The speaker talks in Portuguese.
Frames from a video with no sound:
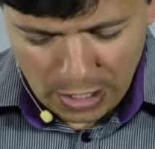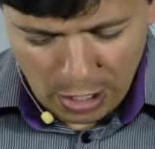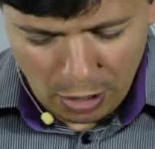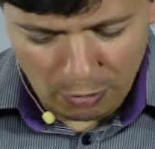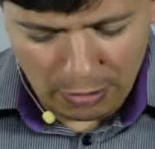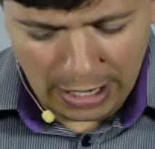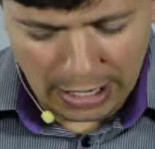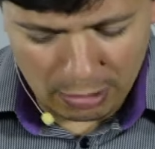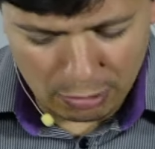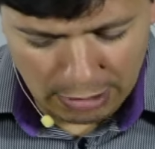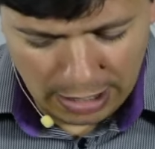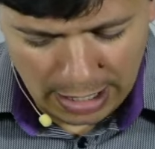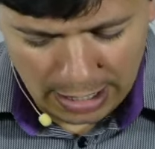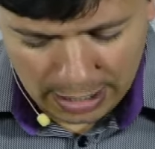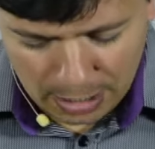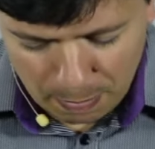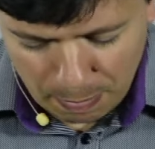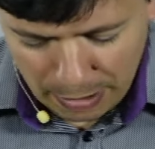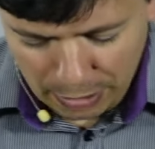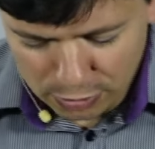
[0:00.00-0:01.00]
Eu quero ler
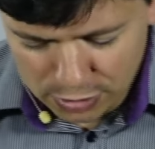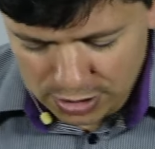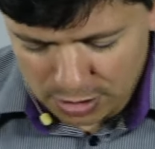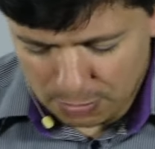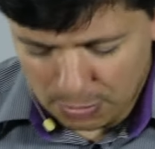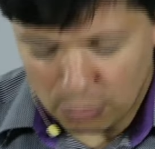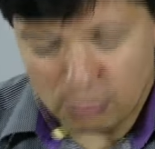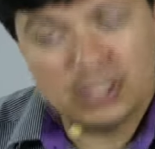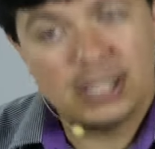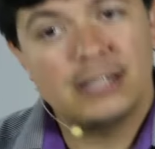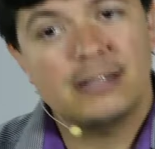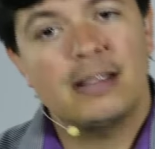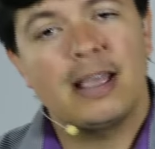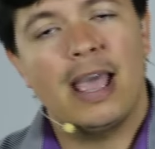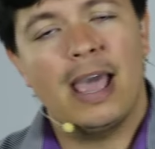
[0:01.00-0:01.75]
aqui para os irmãos esse